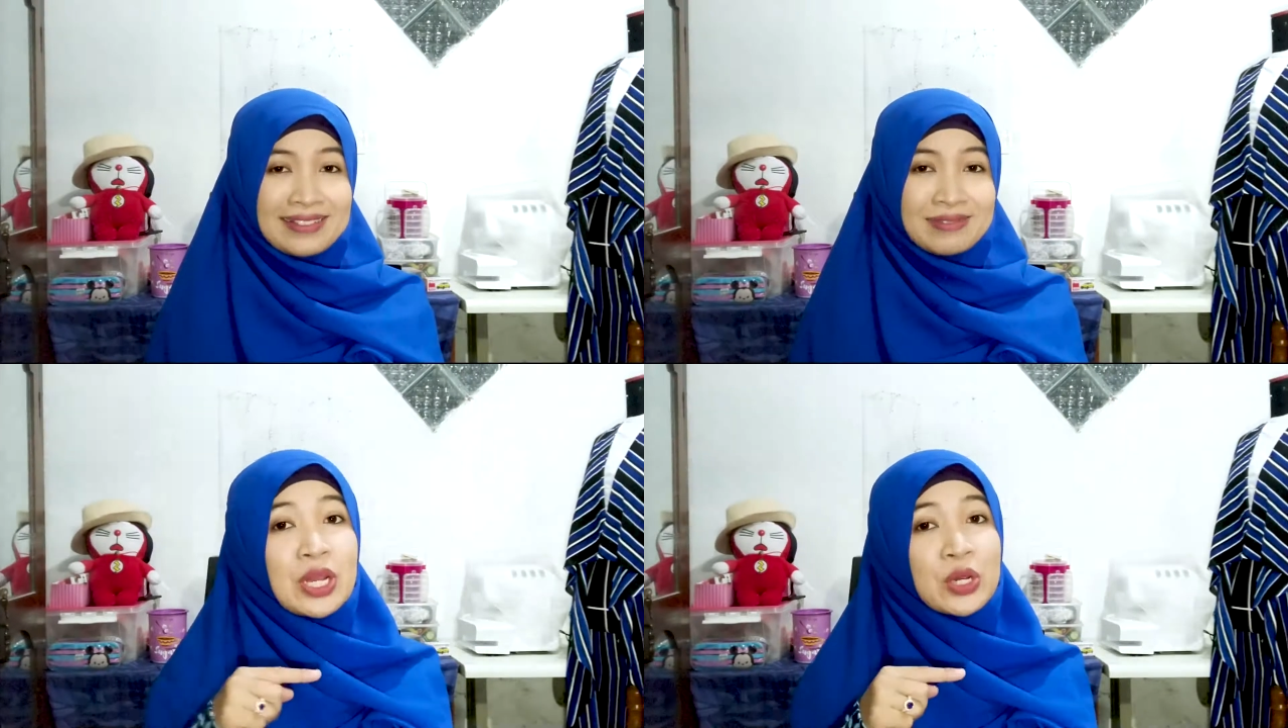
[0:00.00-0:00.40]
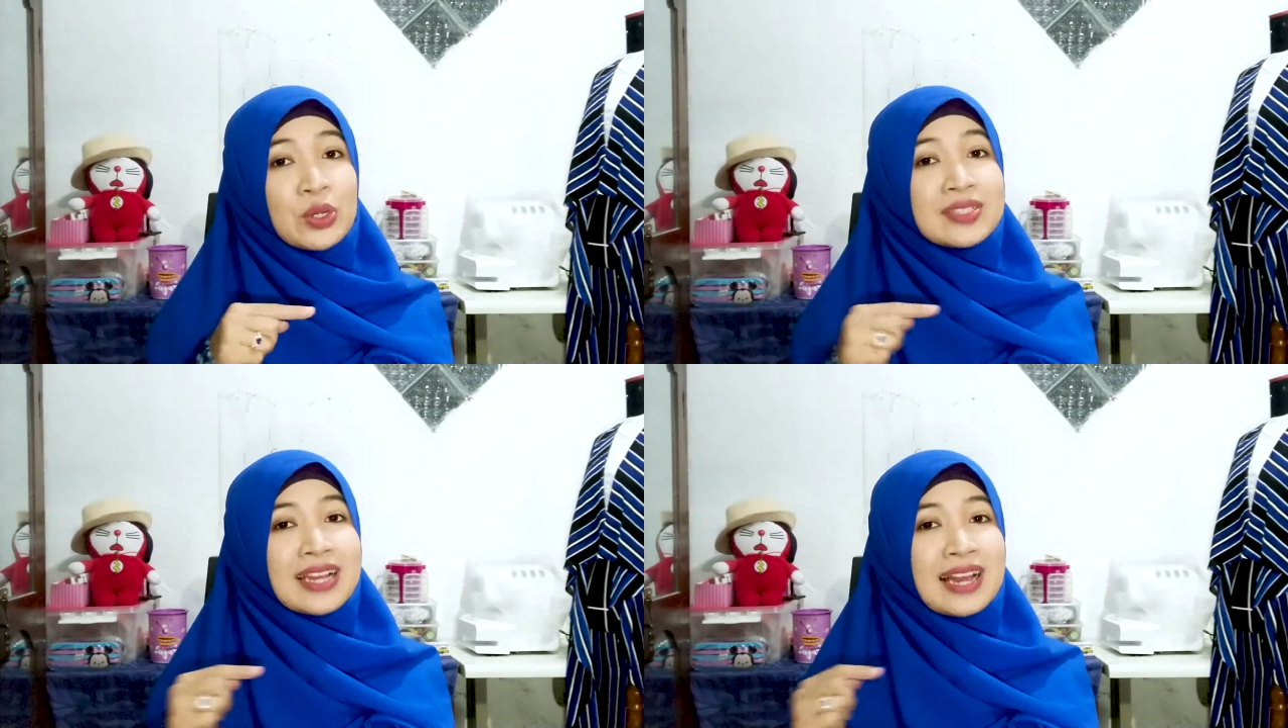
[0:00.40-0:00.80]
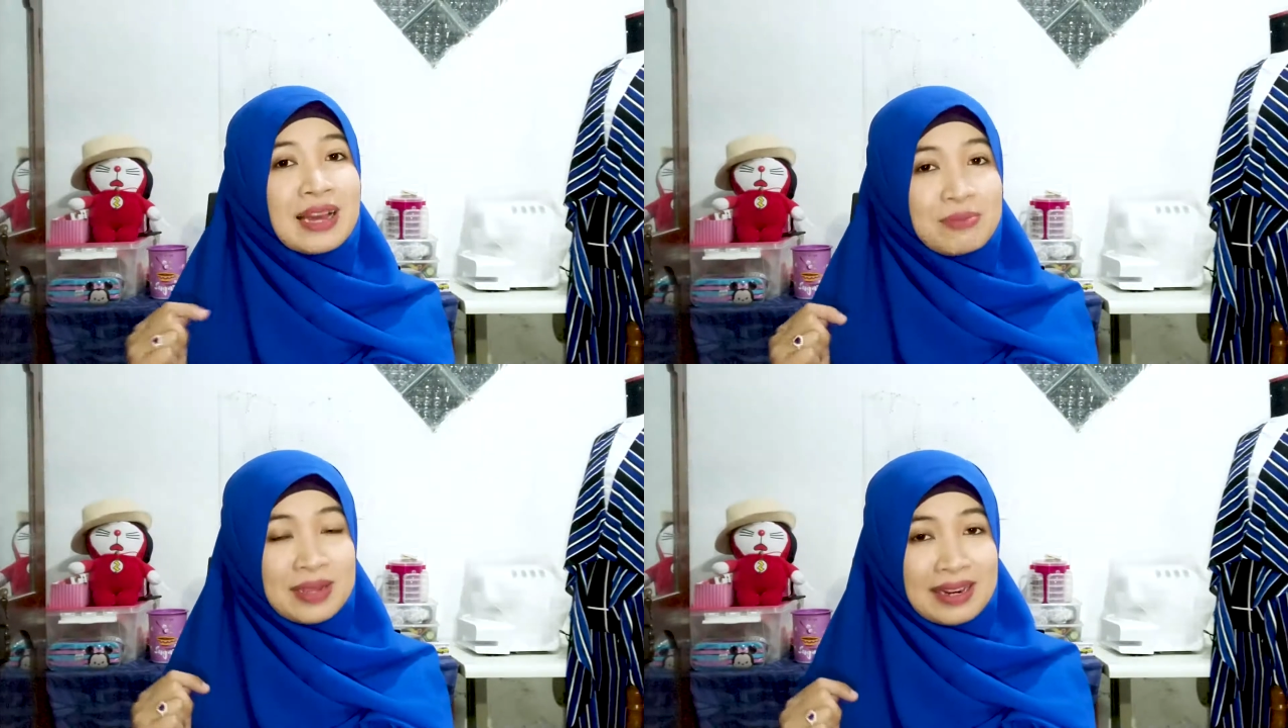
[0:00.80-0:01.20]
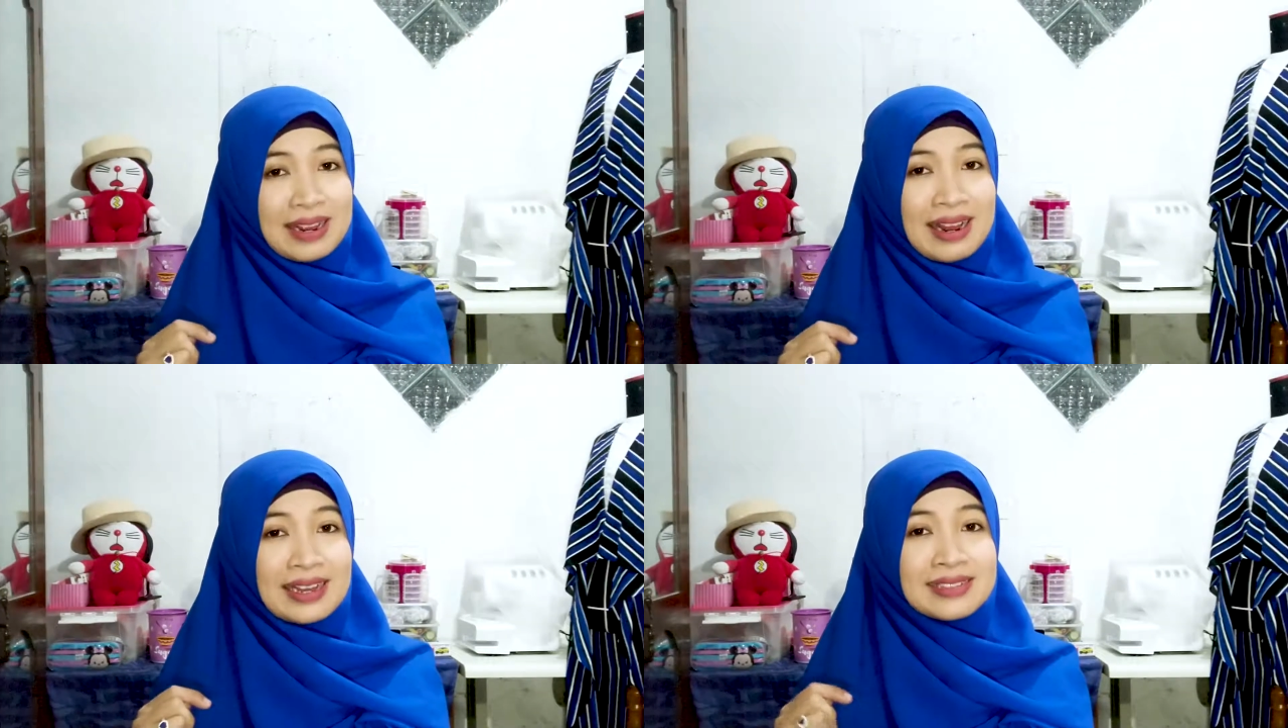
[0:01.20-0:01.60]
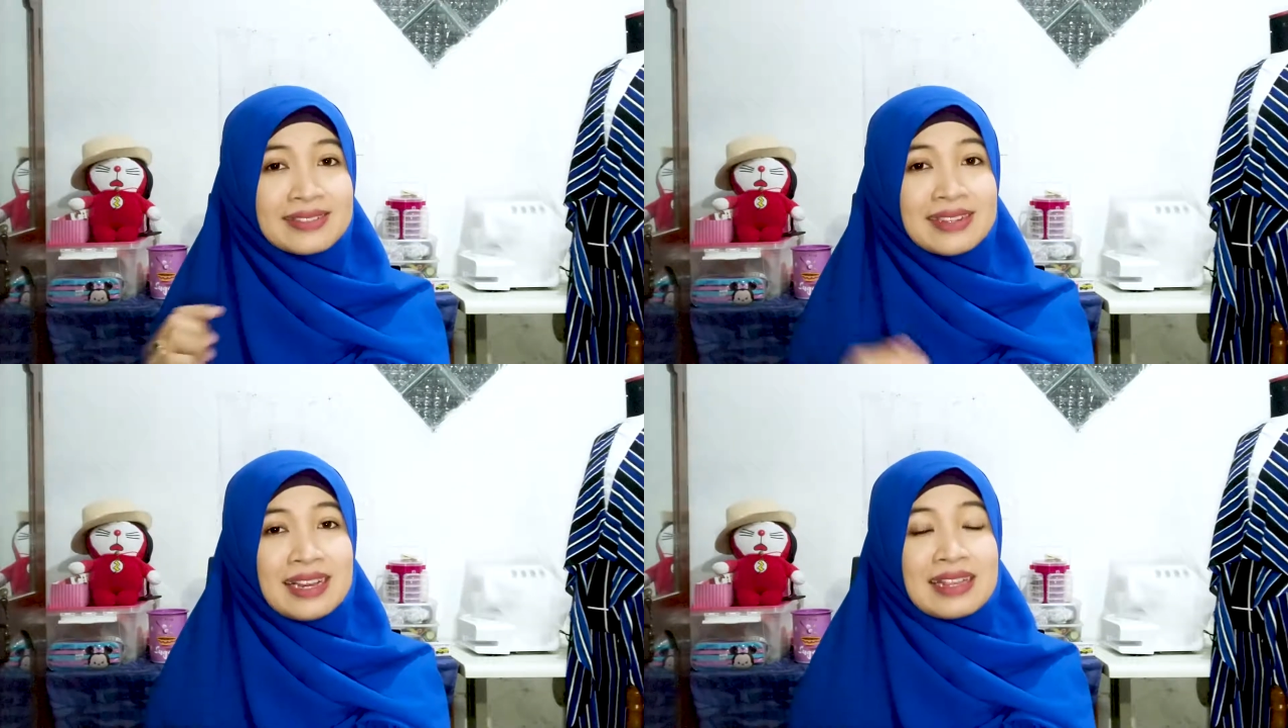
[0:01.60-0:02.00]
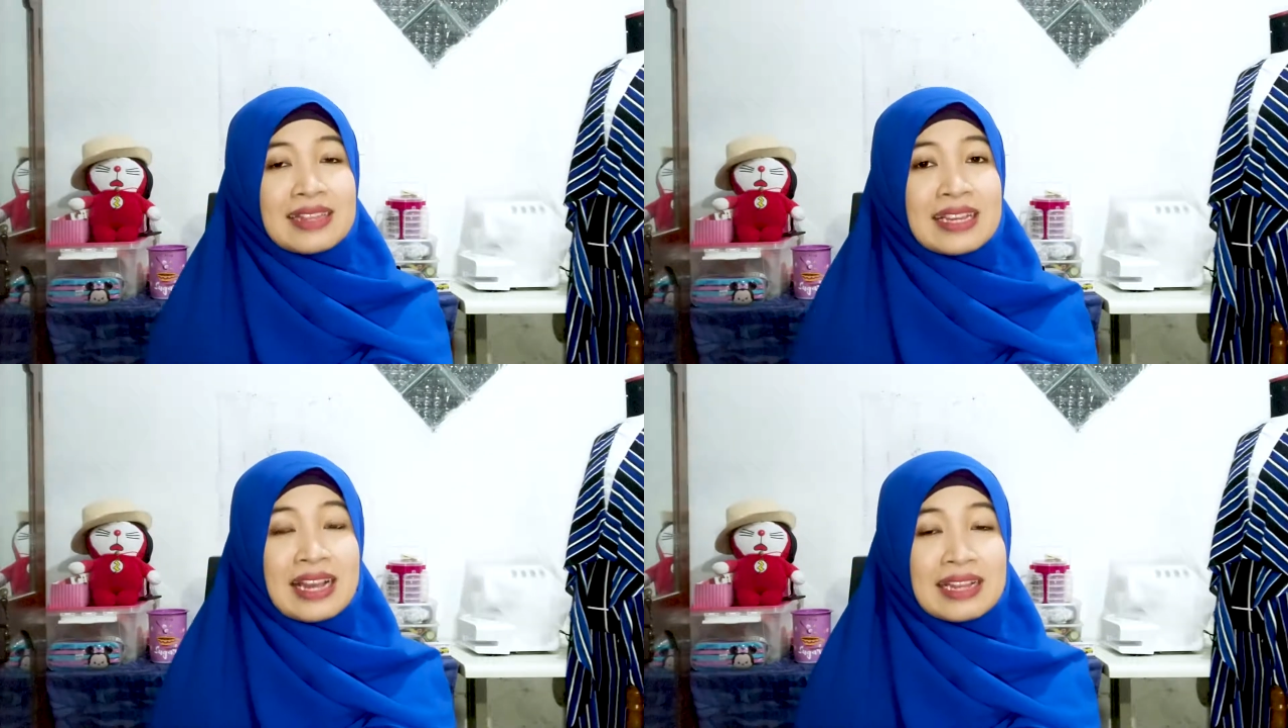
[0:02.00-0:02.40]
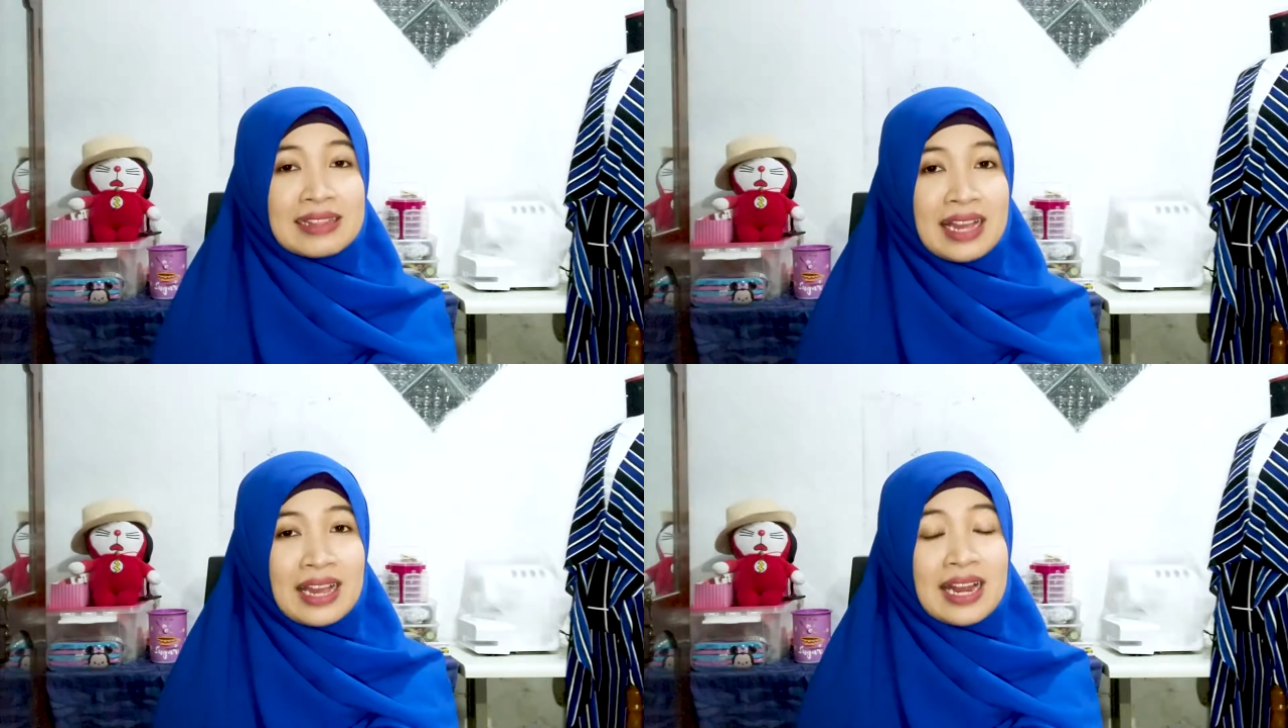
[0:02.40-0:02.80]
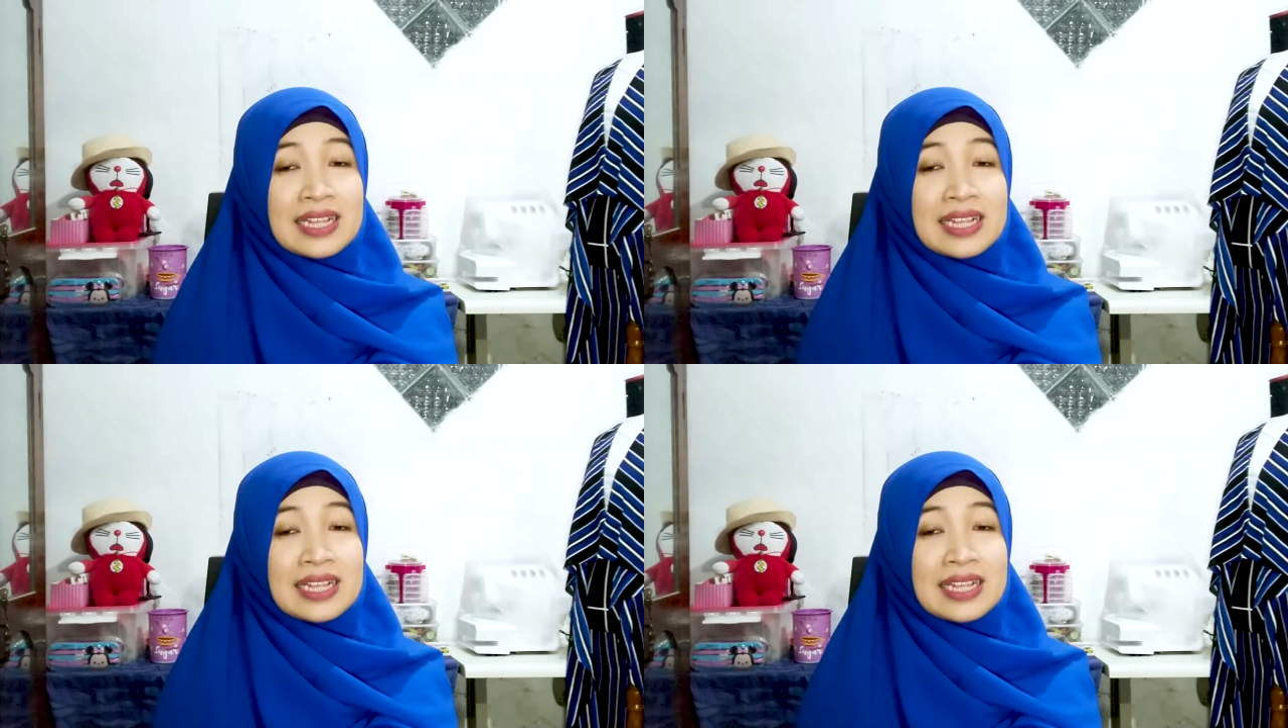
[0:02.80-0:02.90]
Berikut saya lampirkan tingkatan